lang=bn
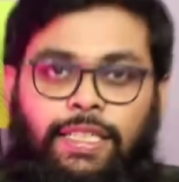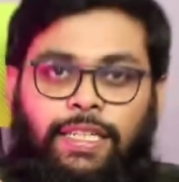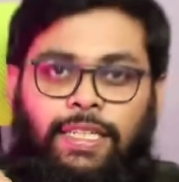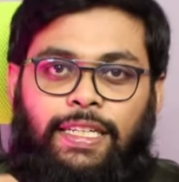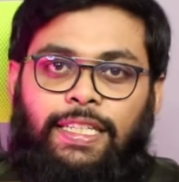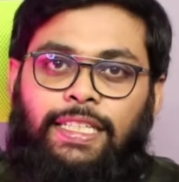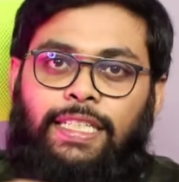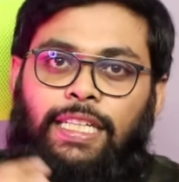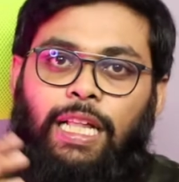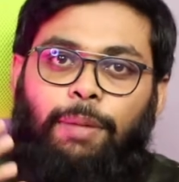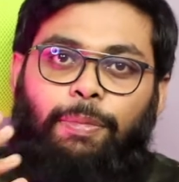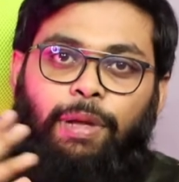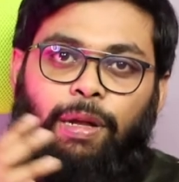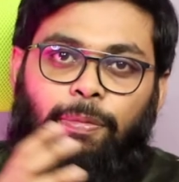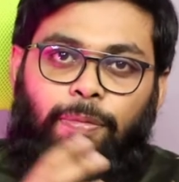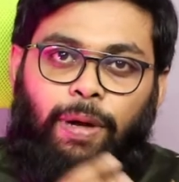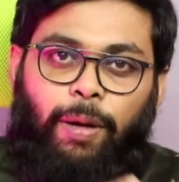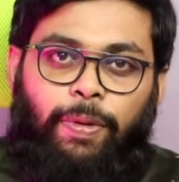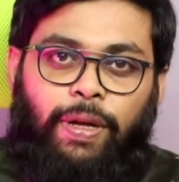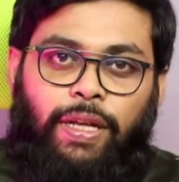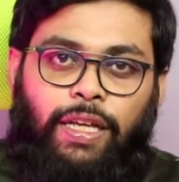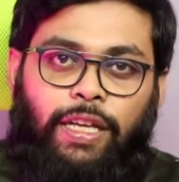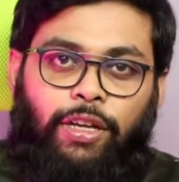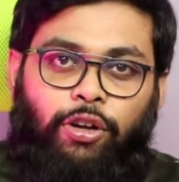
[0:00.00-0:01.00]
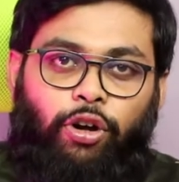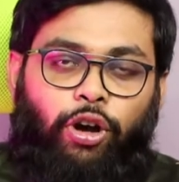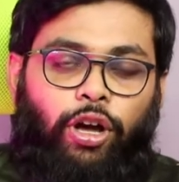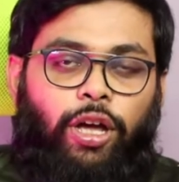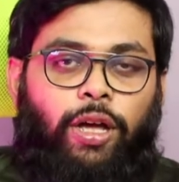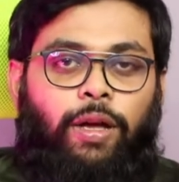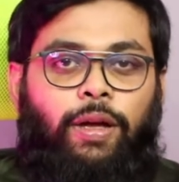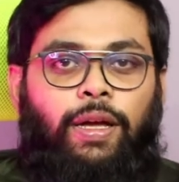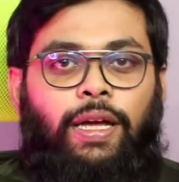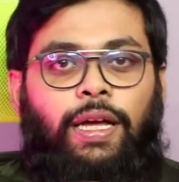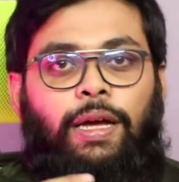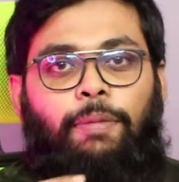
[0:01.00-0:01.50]
কি যে ইসলামিকভাবে কি
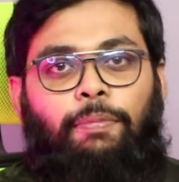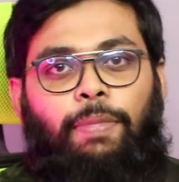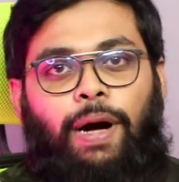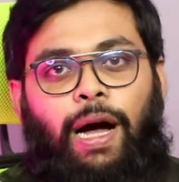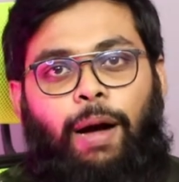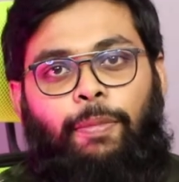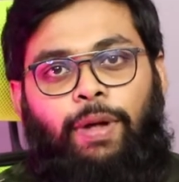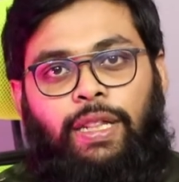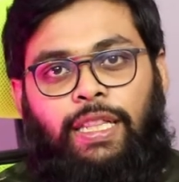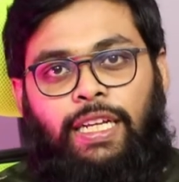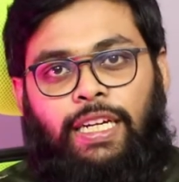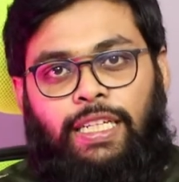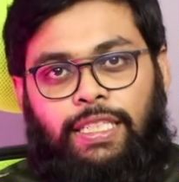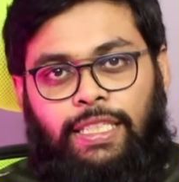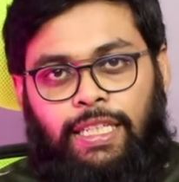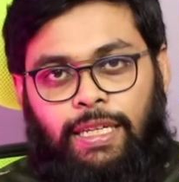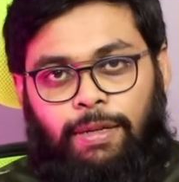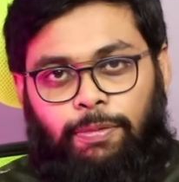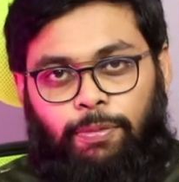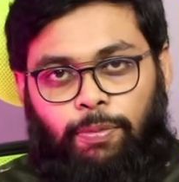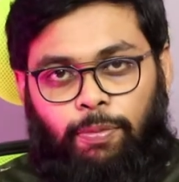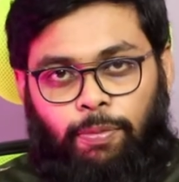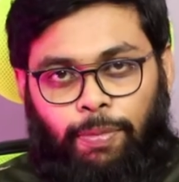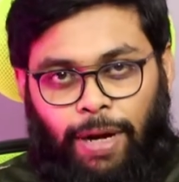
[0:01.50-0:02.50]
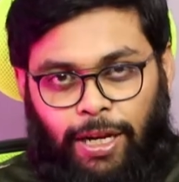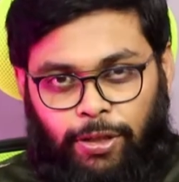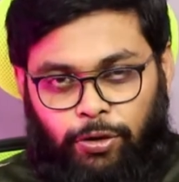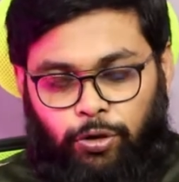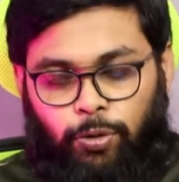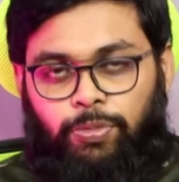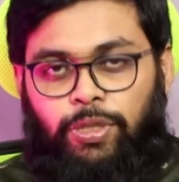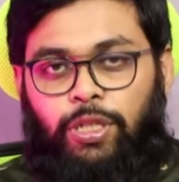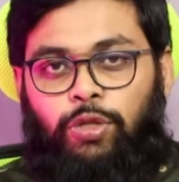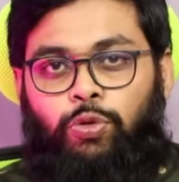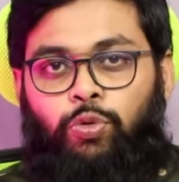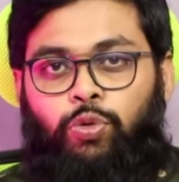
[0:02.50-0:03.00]
হয় বা আমাদের যে
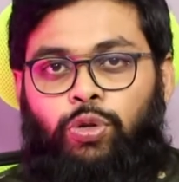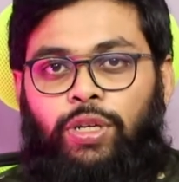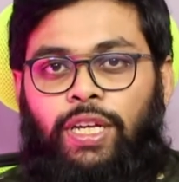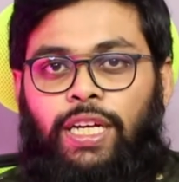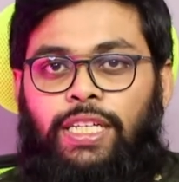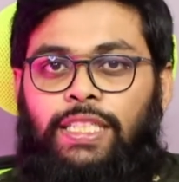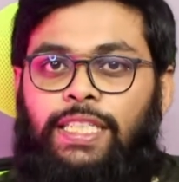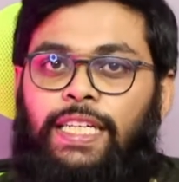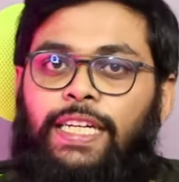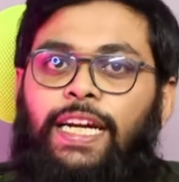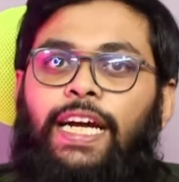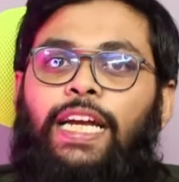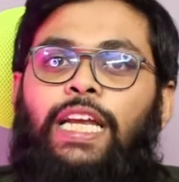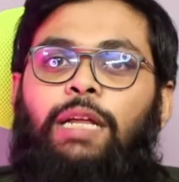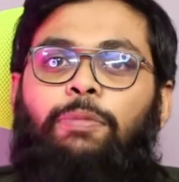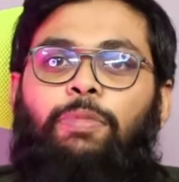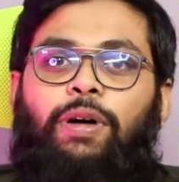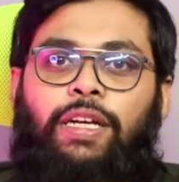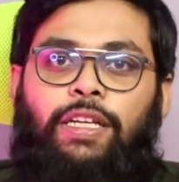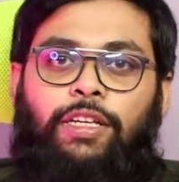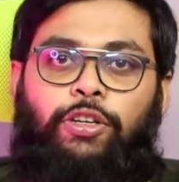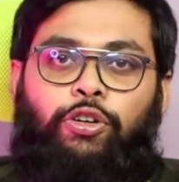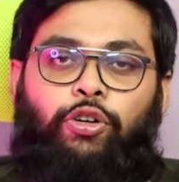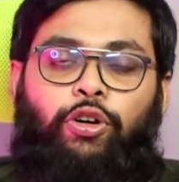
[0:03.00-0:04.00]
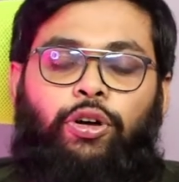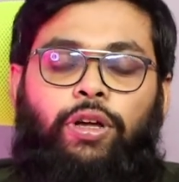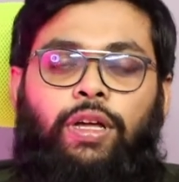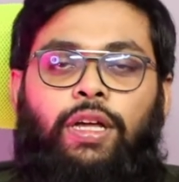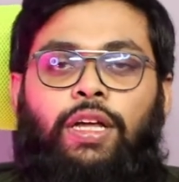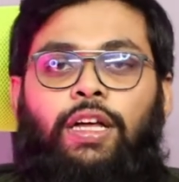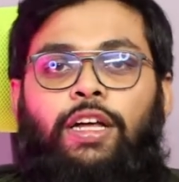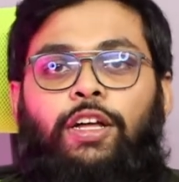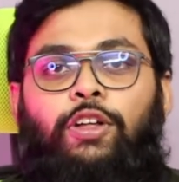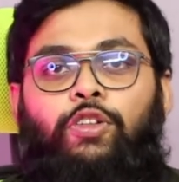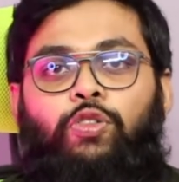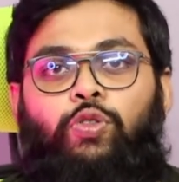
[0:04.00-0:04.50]
বাস্তব যে দুনিয়া সেখানে বা কী হয়
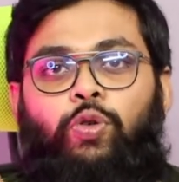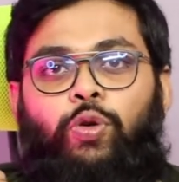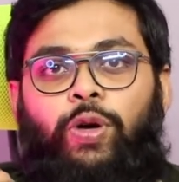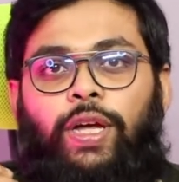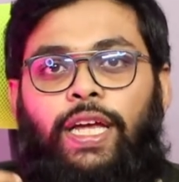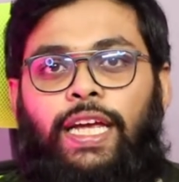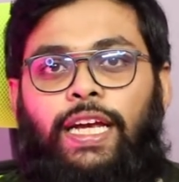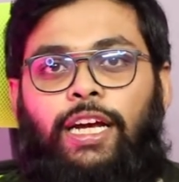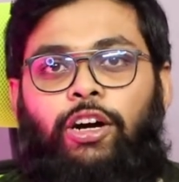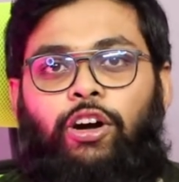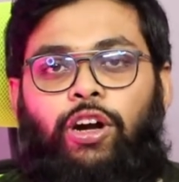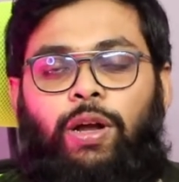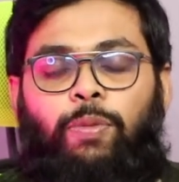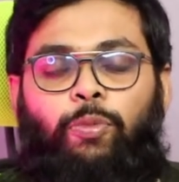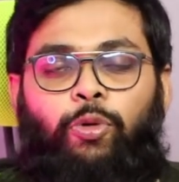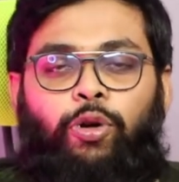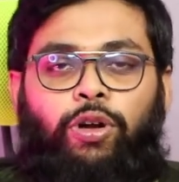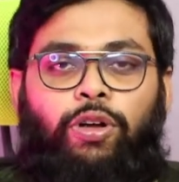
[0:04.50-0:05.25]
তো এই কারণে